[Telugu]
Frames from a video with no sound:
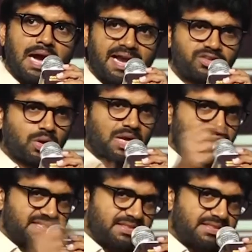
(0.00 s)
ఆయనతో
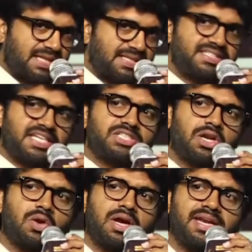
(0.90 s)
కథ కథా
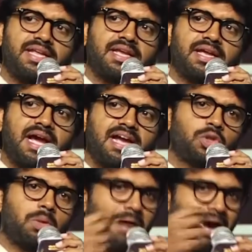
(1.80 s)
చర్చల్లో కానీ
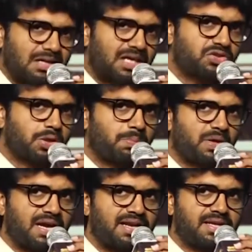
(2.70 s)
ఆయనతో
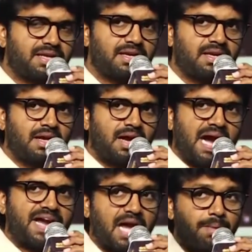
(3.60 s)
మాట్లాడుతున్నప్పుడు కానీ
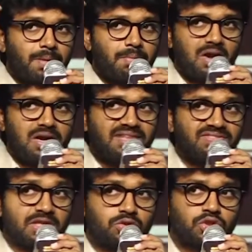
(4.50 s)
ఆయన అభిమానులు
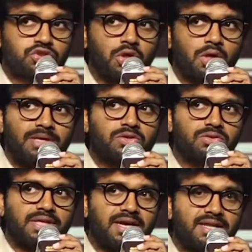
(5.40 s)
ఎంత దృష్టిలో
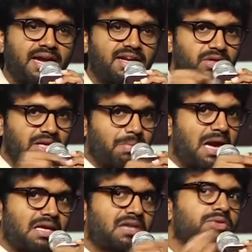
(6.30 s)
పెట్టుకుంటారనేది ఆయనతో నేను
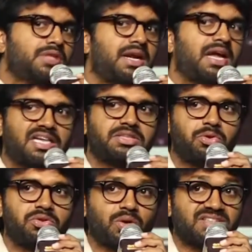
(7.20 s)
మాట్లాడుతుంటే నాకు
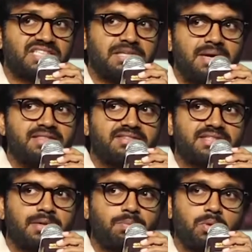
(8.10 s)
అర్థమవుద్ది ఒక సినిమా
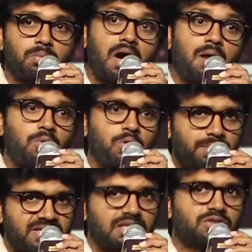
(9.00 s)
తీసేటప్పుడు మామూలు
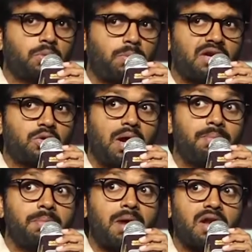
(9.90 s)
ప్రజలతో పాటు
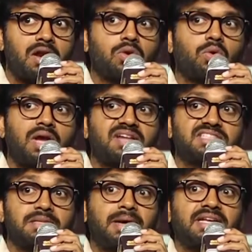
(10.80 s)
అభిమానులు కూడా ఆ
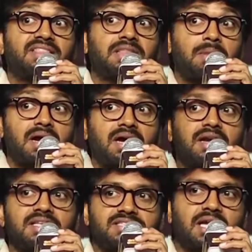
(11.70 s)
సినిమా ఎంత బాగా
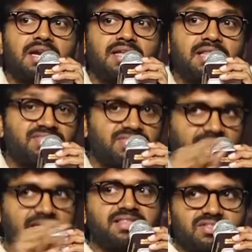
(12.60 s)
నచ్చాలి అనేది అంత
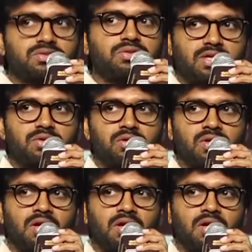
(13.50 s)
కేర్ తీసుకుంటారు